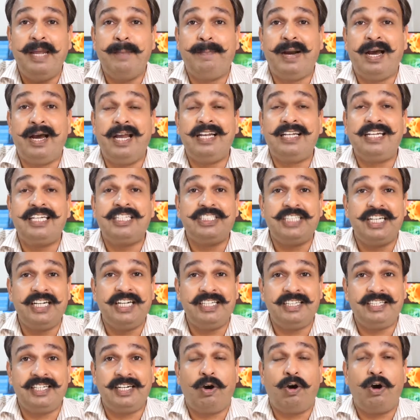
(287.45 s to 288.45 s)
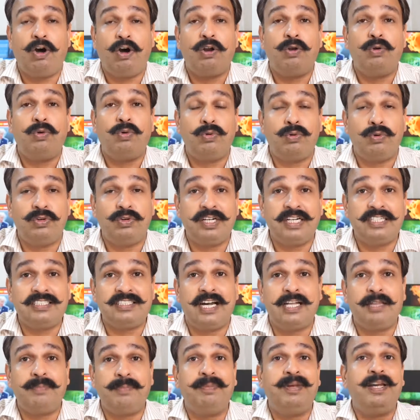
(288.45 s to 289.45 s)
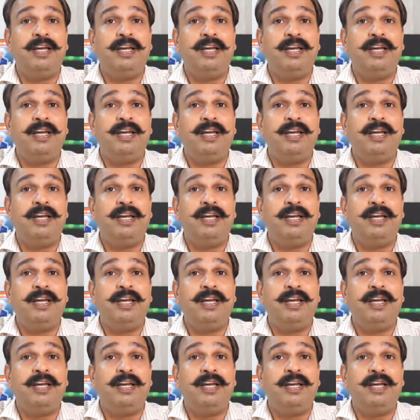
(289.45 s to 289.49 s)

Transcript: नेपाल के क्षेत्र और लोगों के साथ